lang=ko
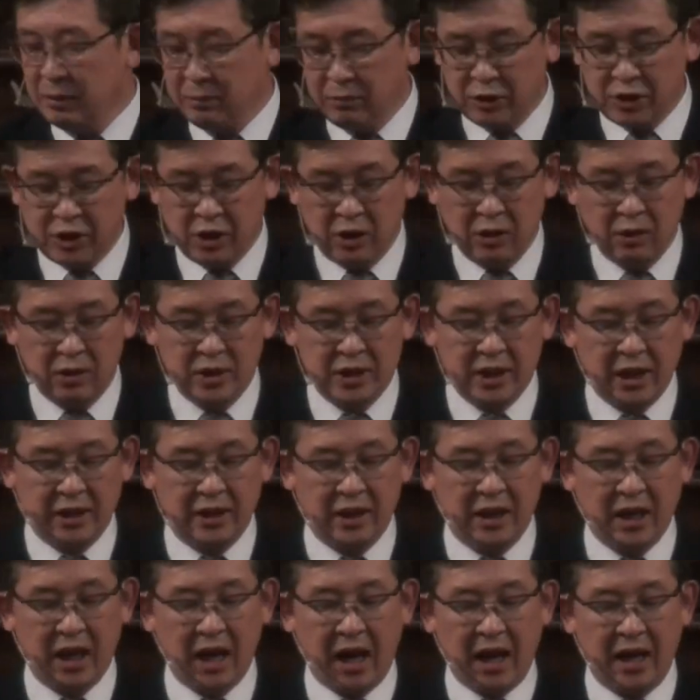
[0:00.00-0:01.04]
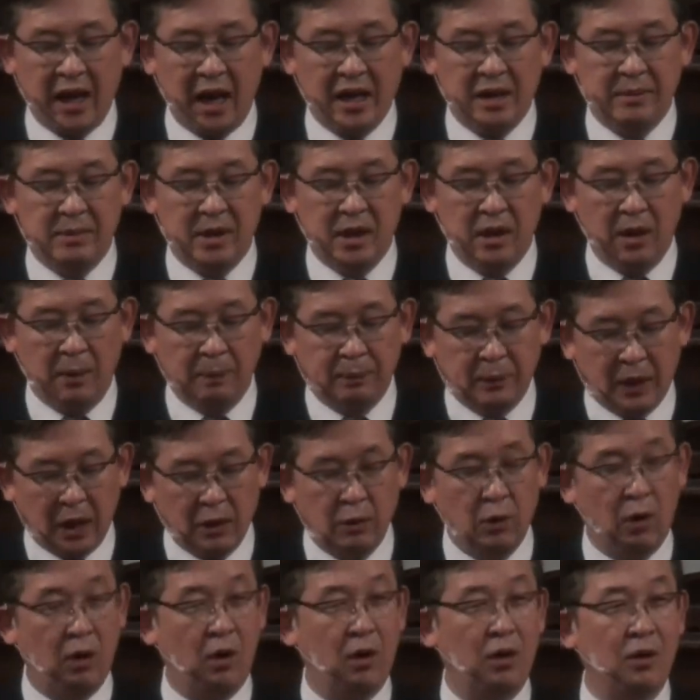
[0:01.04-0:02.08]
여러분, 무신론자들이 하나님이
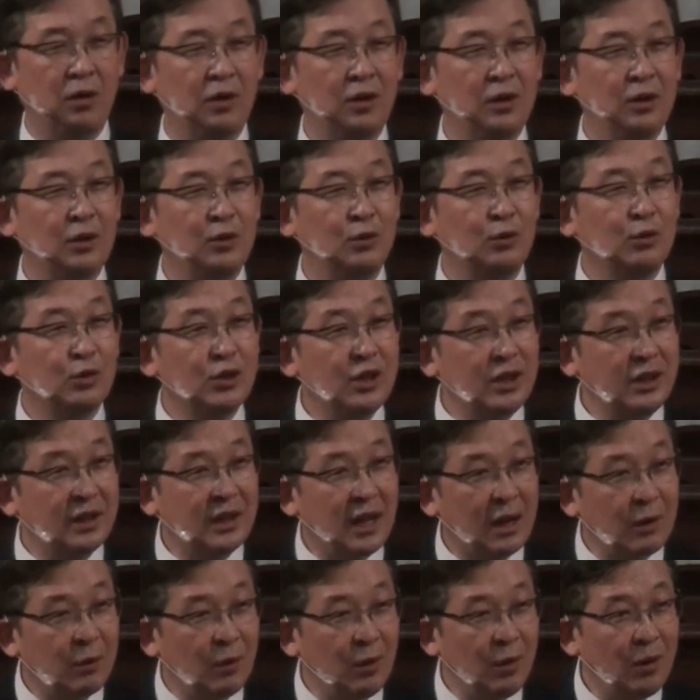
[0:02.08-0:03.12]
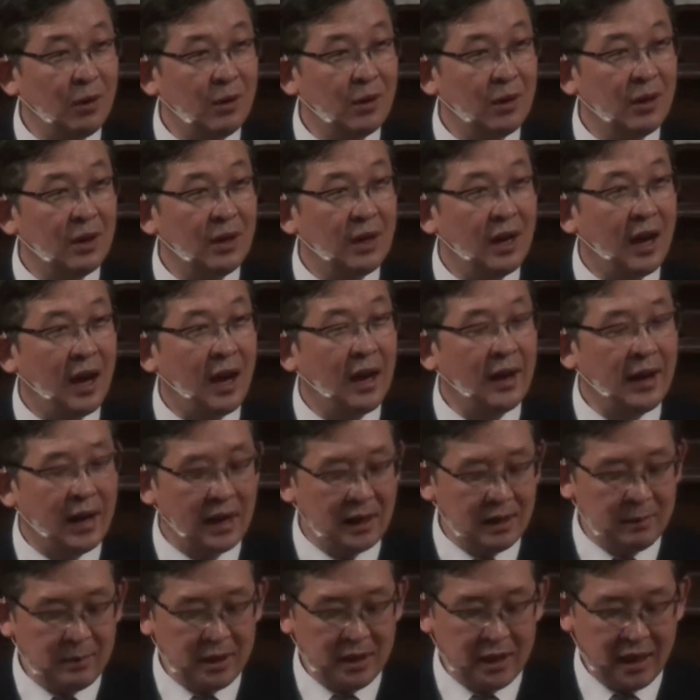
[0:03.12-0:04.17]
없다고 우긴다고
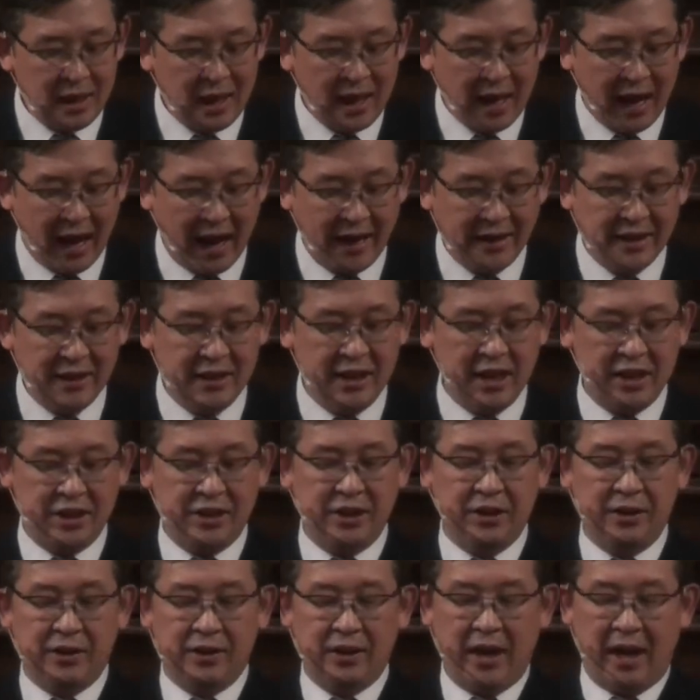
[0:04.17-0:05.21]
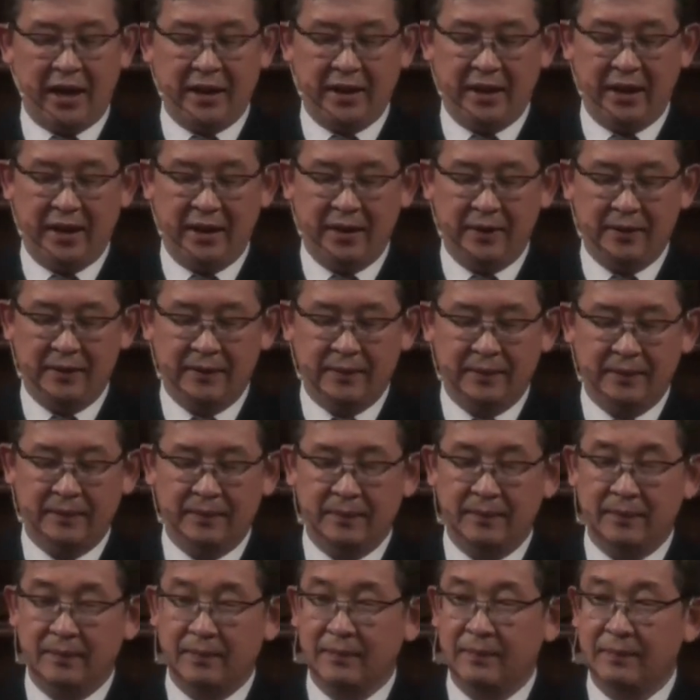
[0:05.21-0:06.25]
하나님이 아니 계시는 건 아니에요.
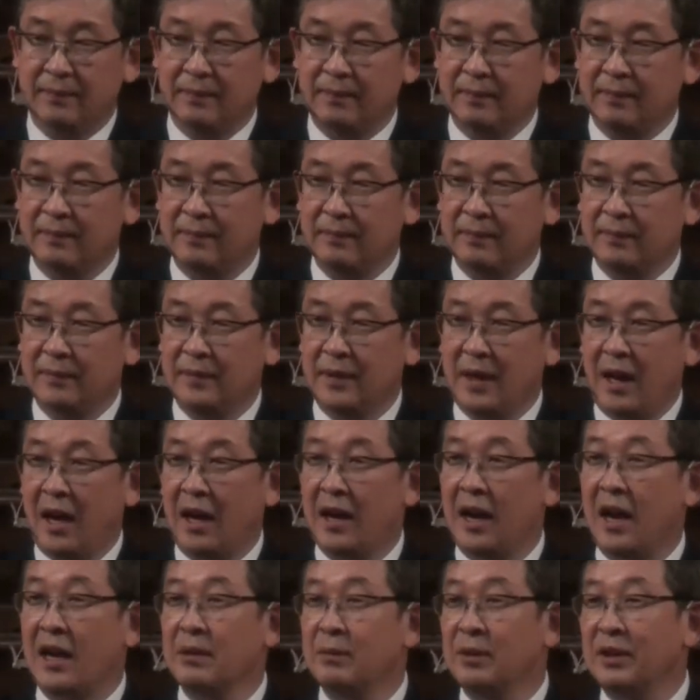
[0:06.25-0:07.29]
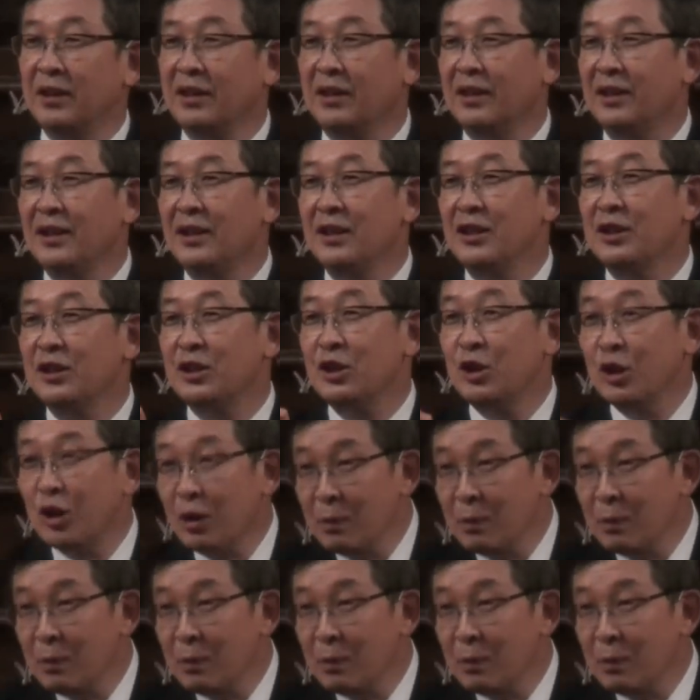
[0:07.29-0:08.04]
하나님은